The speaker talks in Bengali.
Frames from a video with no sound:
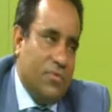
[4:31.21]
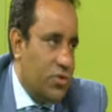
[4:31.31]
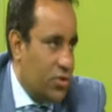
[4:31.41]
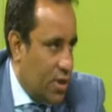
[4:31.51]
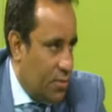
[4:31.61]

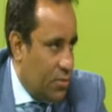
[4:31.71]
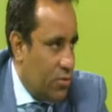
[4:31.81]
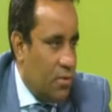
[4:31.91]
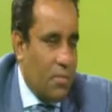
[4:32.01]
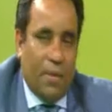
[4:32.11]
ফিজিওথেরাপি
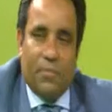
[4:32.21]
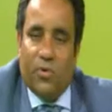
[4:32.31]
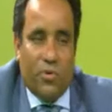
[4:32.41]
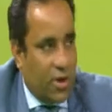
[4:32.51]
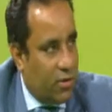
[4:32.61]
করলেন বা আপনি
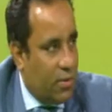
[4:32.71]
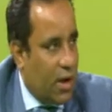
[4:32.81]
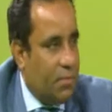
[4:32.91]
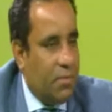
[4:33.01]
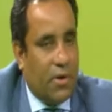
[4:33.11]
অন্যটা করলেন
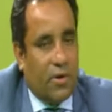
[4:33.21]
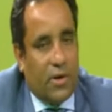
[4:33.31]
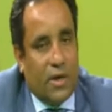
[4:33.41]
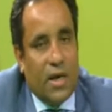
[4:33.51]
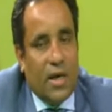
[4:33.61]
আপনি মনে করেন